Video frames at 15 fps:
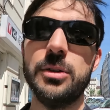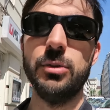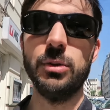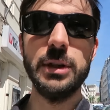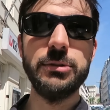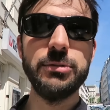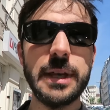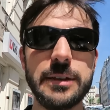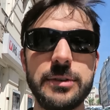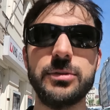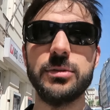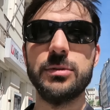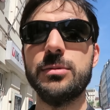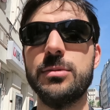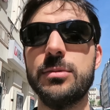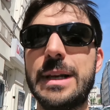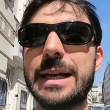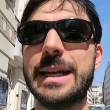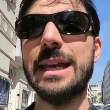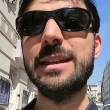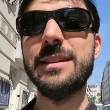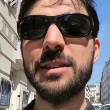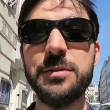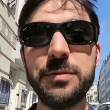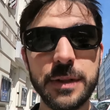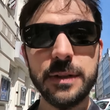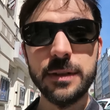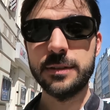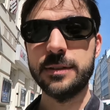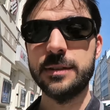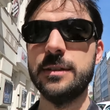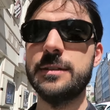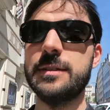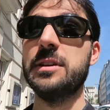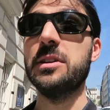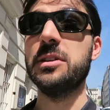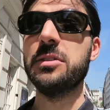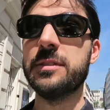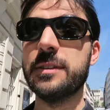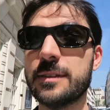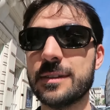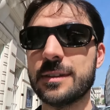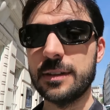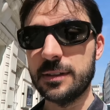l'éducation, la qualité de vie, ici, c'est,